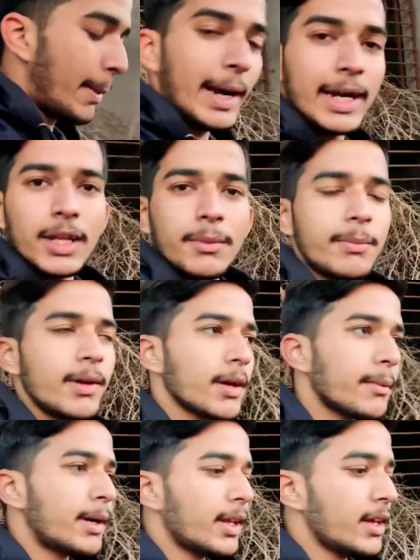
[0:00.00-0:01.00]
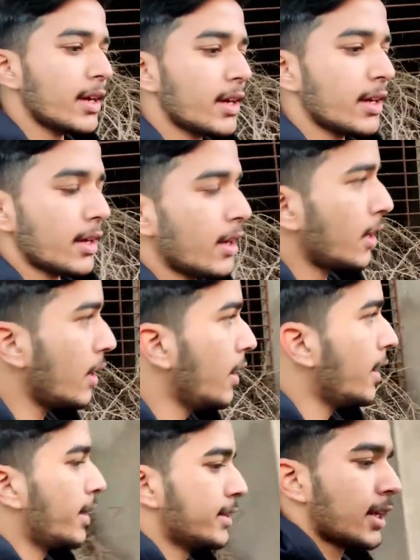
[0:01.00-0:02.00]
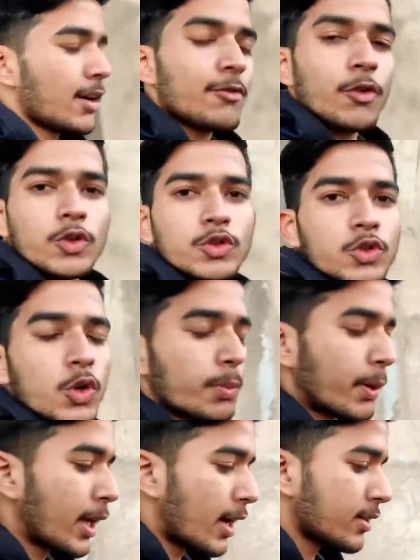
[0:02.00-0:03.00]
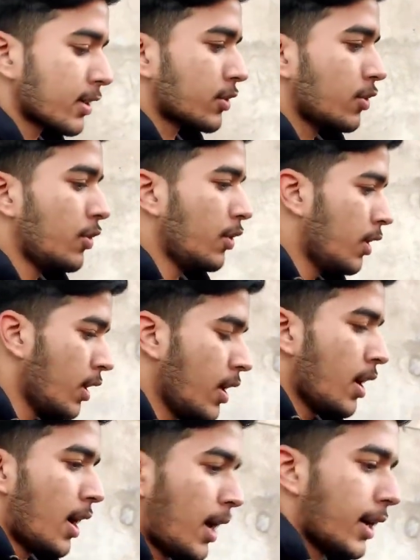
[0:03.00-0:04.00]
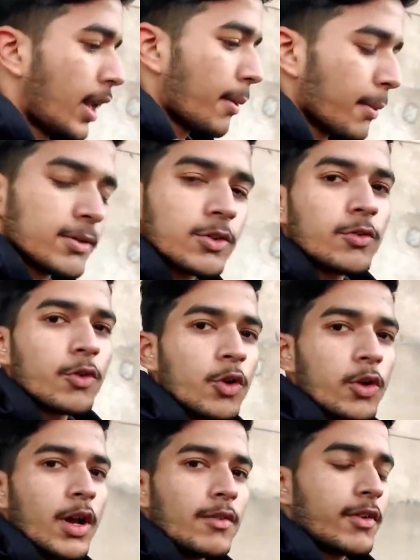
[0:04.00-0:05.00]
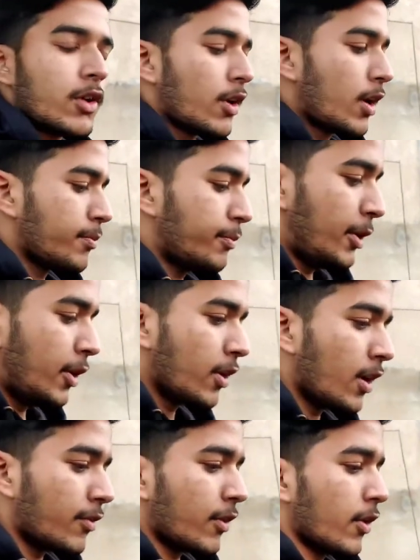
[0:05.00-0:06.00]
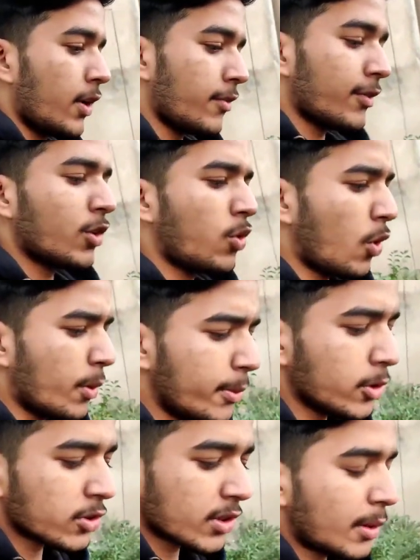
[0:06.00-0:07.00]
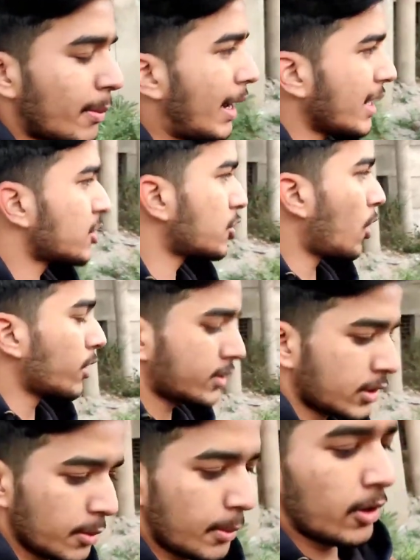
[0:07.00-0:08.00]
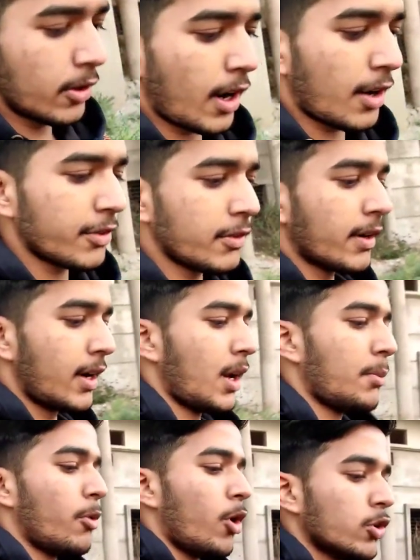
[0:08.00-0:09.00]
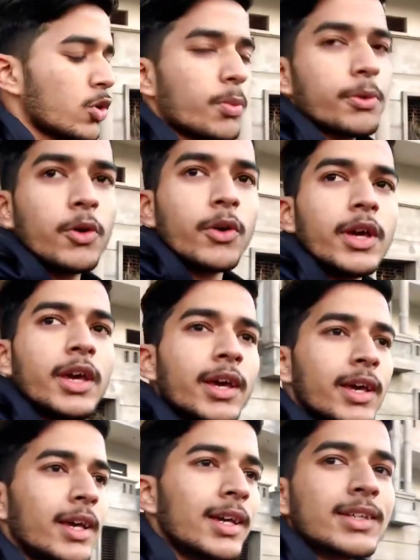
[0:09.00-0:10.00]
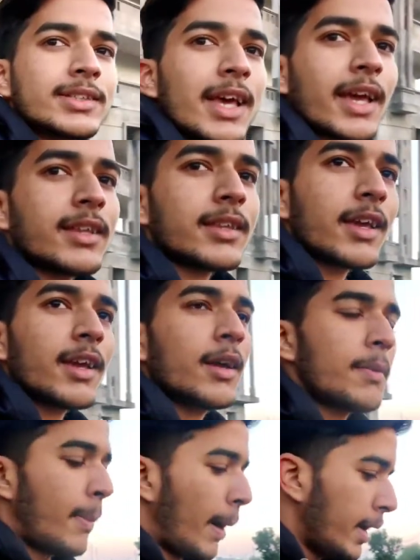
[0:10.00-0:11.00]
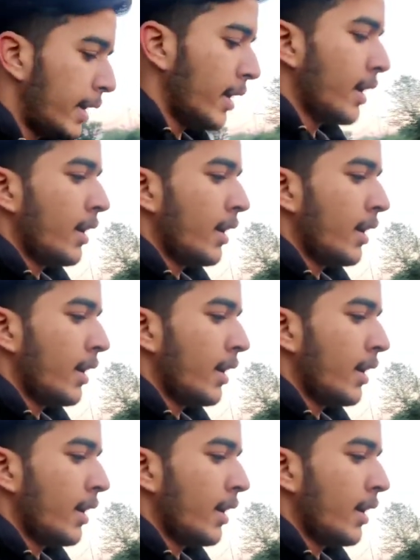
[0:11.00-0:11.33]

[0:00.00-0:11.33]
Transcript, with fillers: अबेंडन भी है बट ये कि इधर आप फोटोशूट ओपी करा सकते हो अगर आपके पास कोई फोटोग्राफर और आप वीडियोग्राफर हो या फिर कोई भी हो तो सिनेमेटिक शॉट सिनेमेटोग्राफी वगैरह बहुत ओपी होगी सेकेंड थिंग भाई